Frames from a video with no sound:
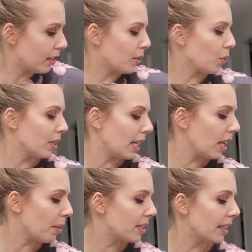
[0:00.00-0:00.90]
So,
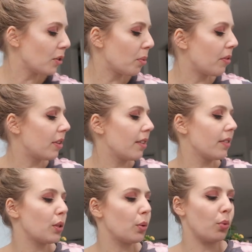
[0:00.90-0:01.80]
dann habe ich jetzt nochmal wieder
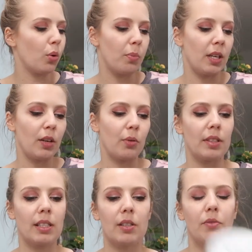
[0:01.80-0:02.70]
was zum Probieren
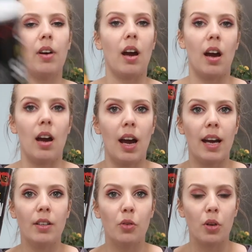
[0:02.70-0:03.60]
und zwar
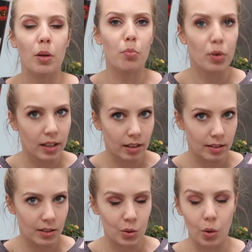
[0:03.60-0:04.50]
eine neue
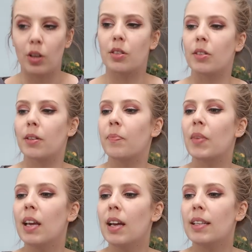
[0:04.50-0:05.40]
Pringles-Sorte.
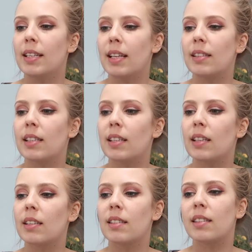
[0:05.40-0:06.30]
Die nennt
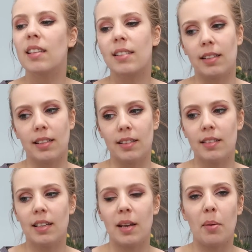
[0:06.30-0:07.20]
sich
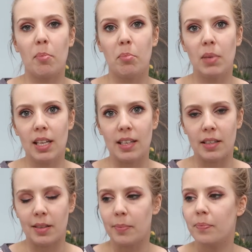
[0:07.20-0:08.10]
Sizzlin
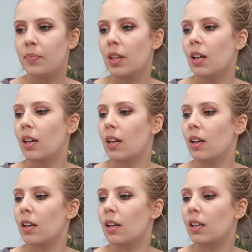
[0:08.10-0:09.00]
Medium
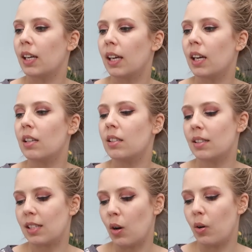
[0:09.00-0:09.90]
äh, Kicking
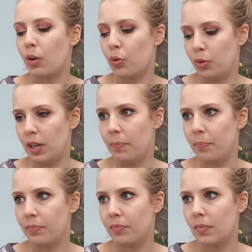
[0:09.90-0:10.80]
Sour Cream.